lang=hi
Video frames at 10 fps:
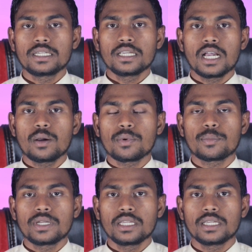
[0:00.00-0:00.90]
के लिए आप
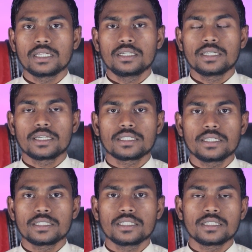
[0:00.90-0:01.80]
अपने नियरेस्ट
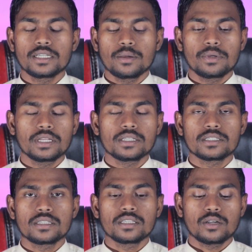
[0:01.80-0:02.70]
एजेंट या फिर
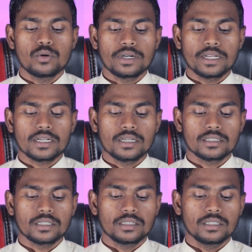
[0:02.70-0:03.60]
एजेंसी से कॉन्टैक्ट
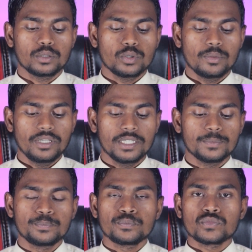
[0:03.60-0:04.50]
कर सकते हैं तो अभी
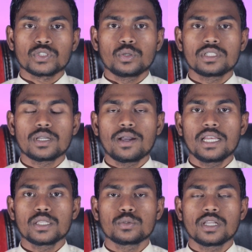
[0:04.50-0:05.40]
कोई
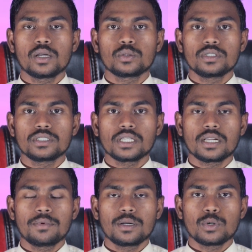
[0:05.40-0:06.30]
सवाल या सुझाव तो नीचे
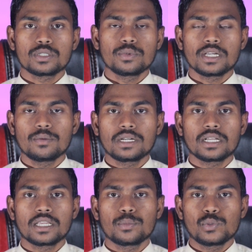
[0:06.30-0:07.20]
कमेंट बॉक्स में कमेंट
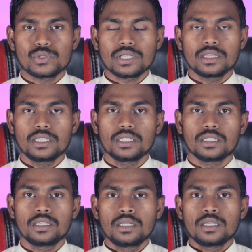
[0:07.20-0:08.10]
करके पूछ सकते हैं